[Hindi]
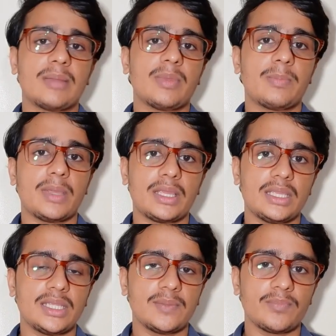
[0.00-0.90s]
बार में पे
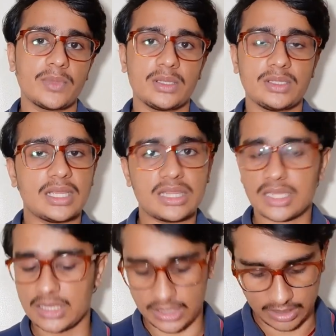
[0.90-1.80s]
कीजिए
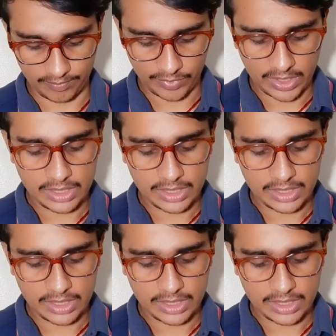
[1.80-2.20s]
जैसे कि देखिए